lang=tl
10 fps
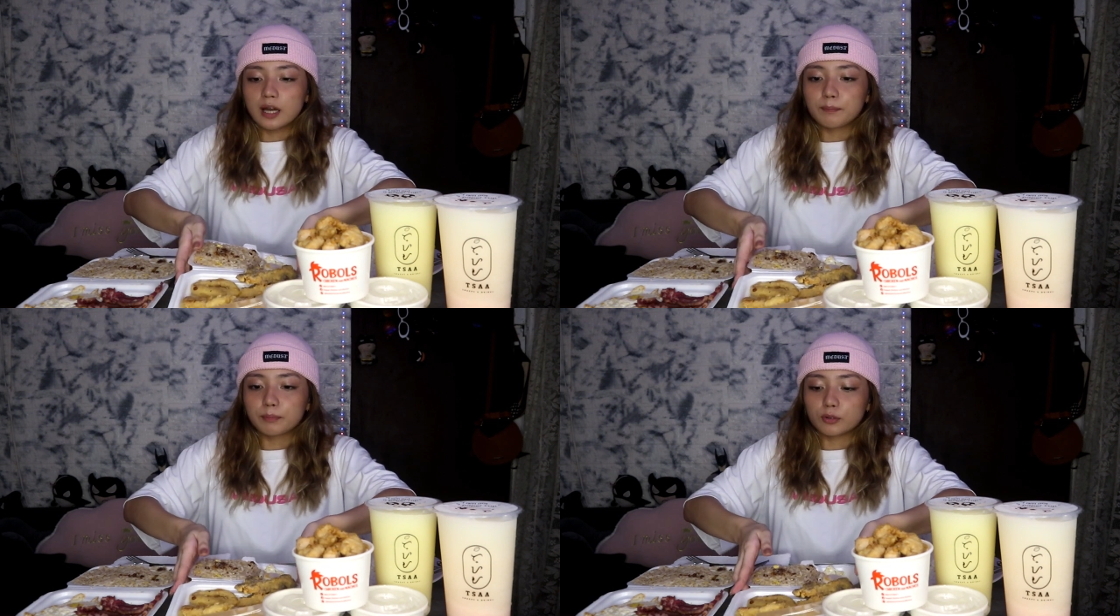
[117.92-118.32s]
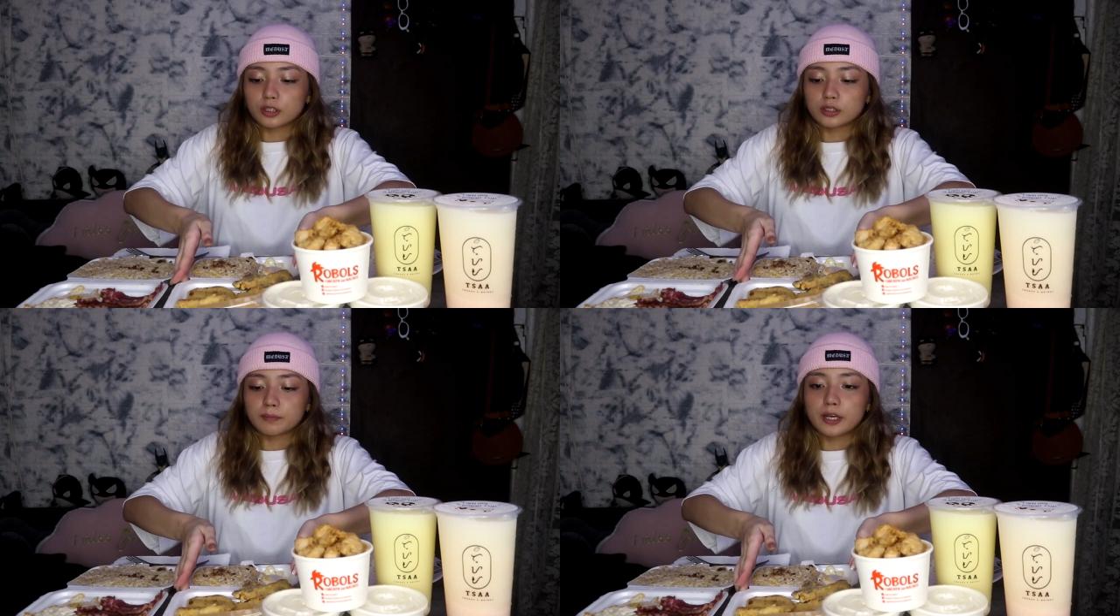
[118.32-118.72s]

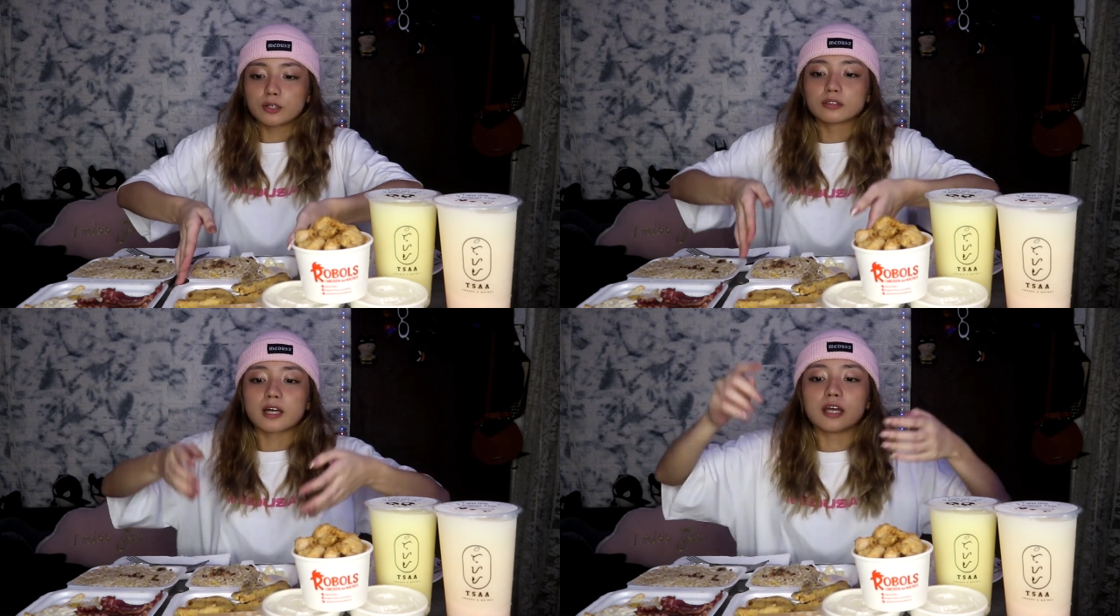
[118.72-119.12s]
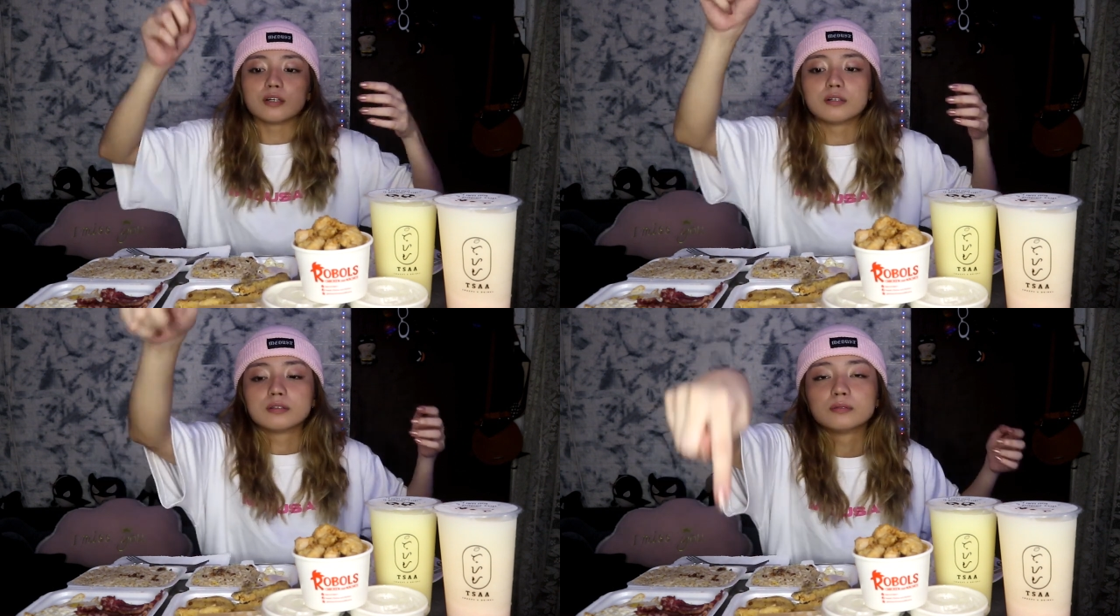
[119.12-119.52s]
Tapos, meron
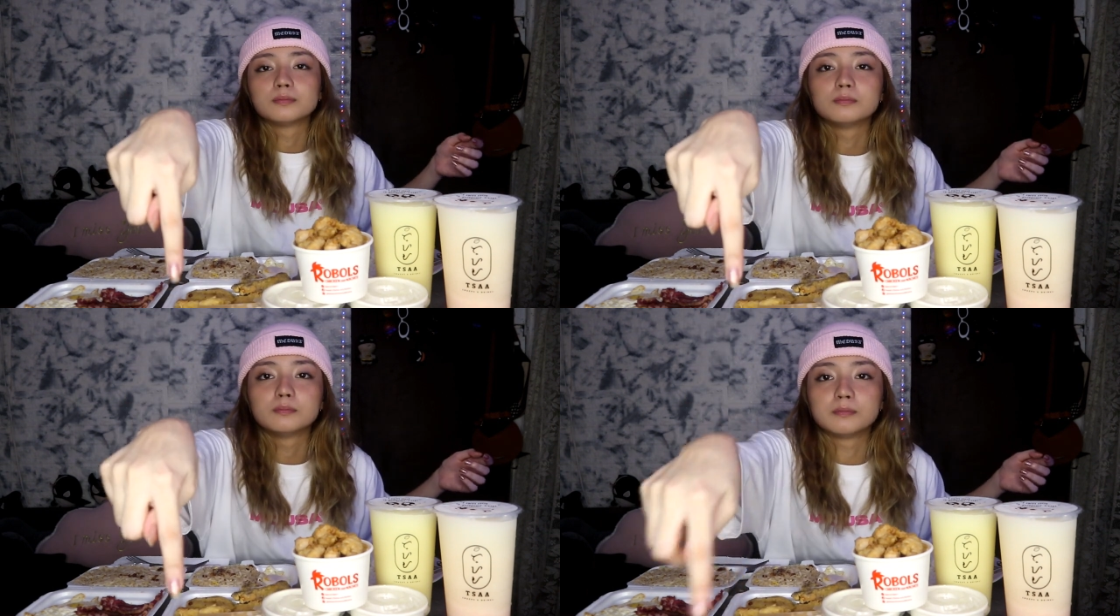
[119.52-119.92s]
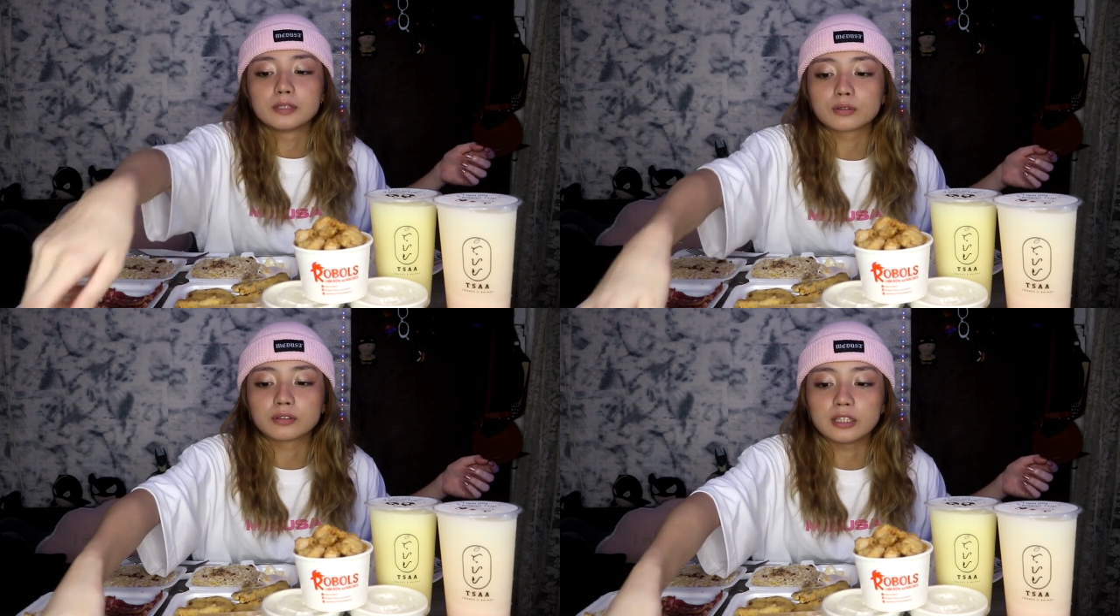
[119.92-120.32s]
tayong
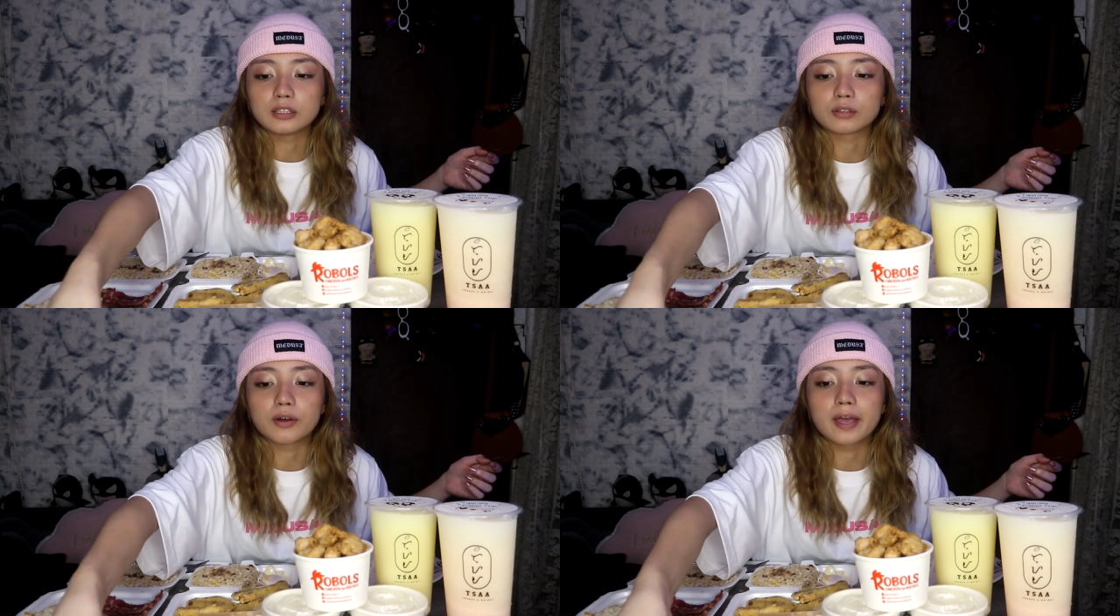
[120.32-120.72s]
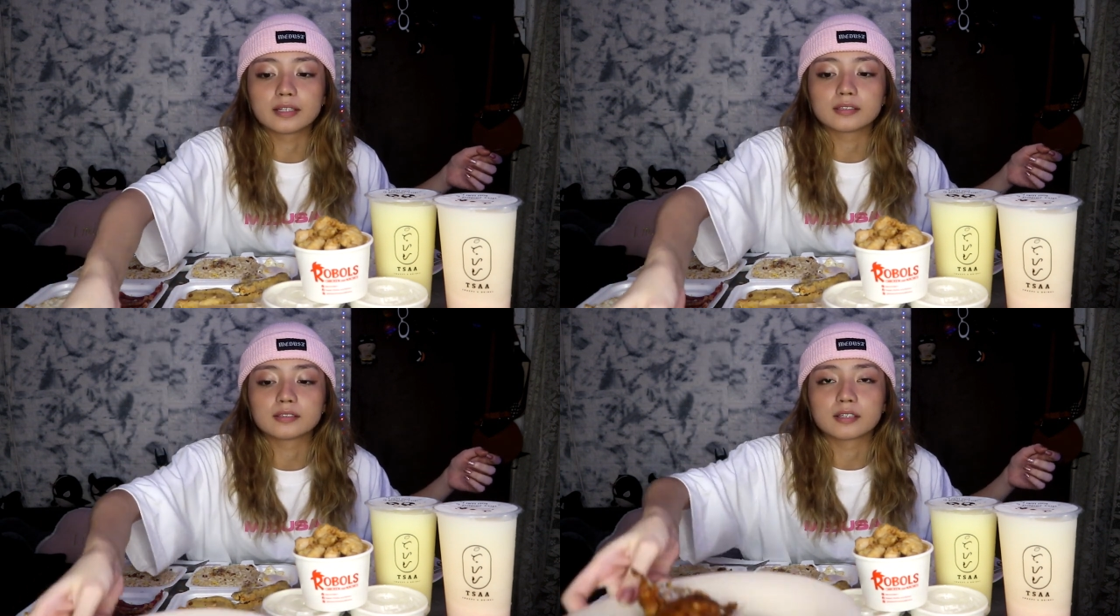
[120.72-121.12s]
manok dito.
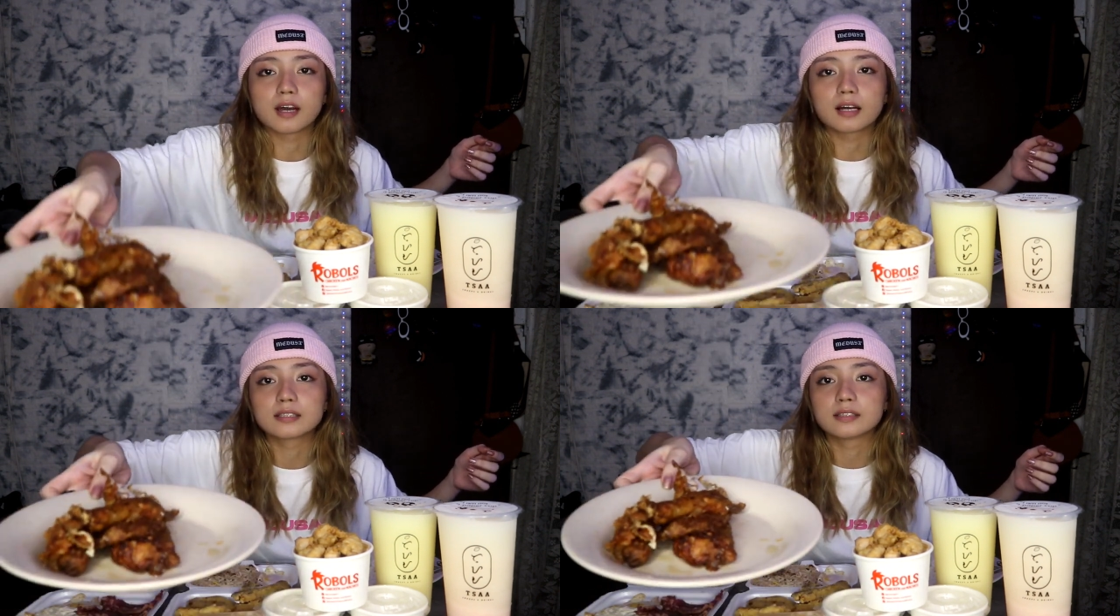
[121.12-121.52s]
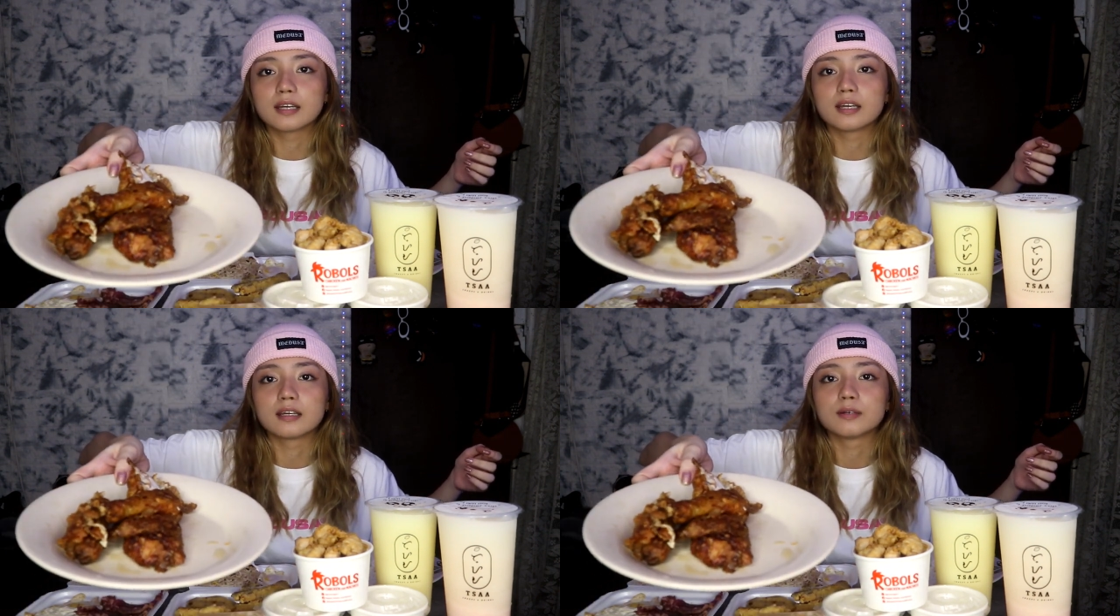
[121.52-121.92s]
Extra
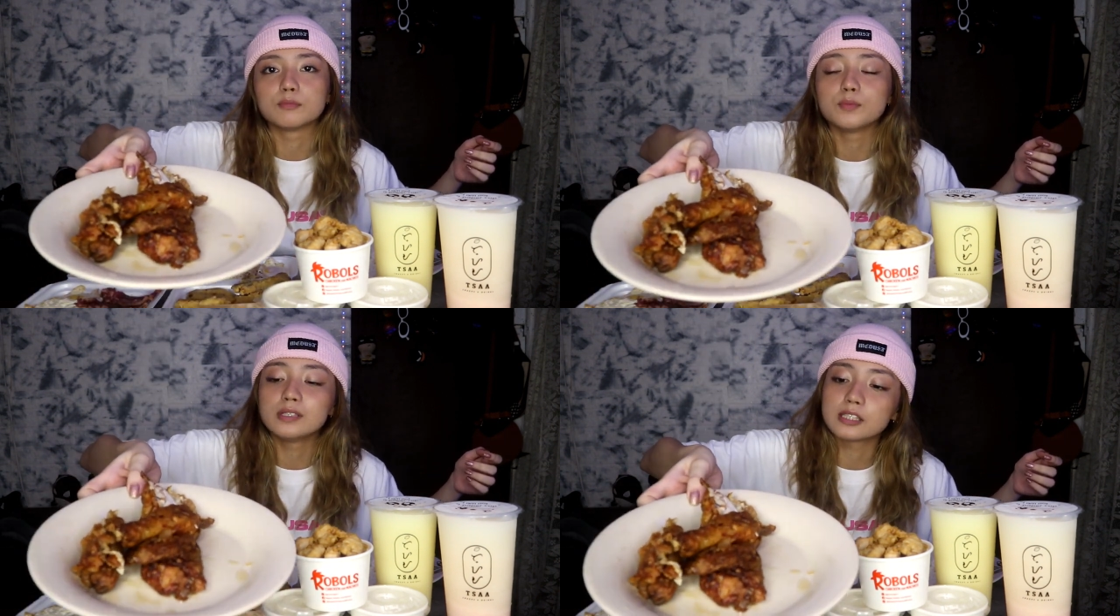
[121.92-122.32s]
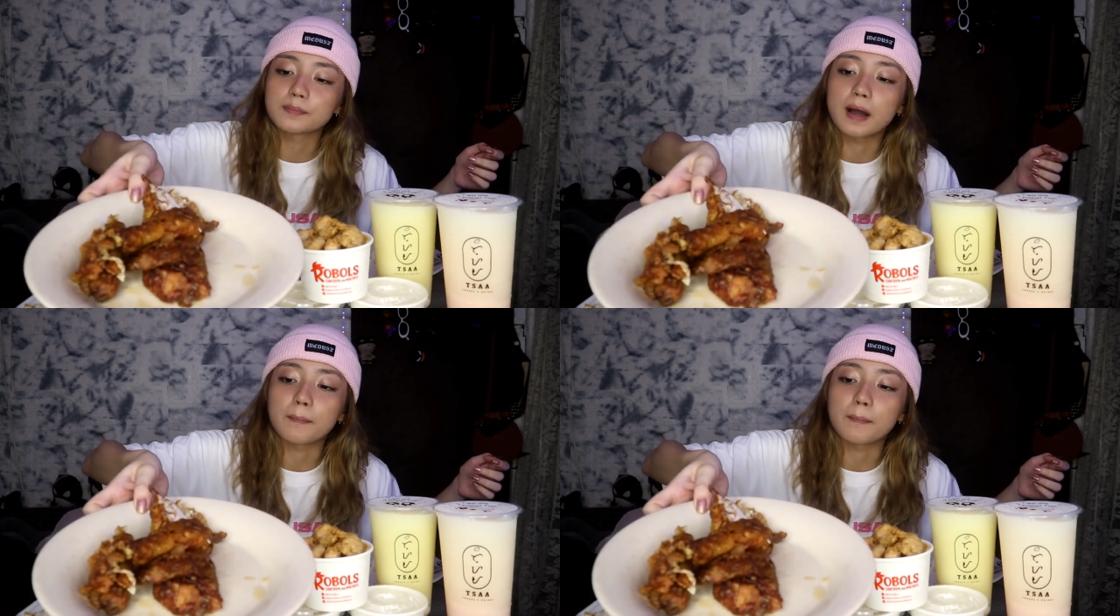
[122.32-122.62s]
kasi bumili si